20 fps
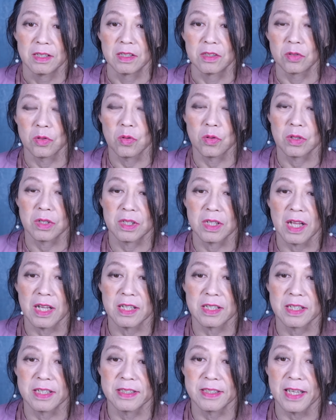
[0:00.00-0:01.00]
でそれを記
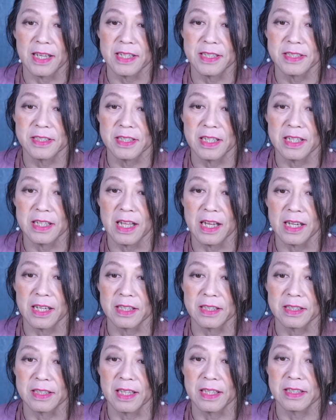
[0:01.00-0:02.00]
載記載していな
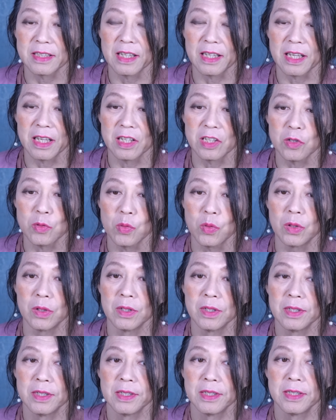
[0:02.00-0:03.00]
かったんだけれども、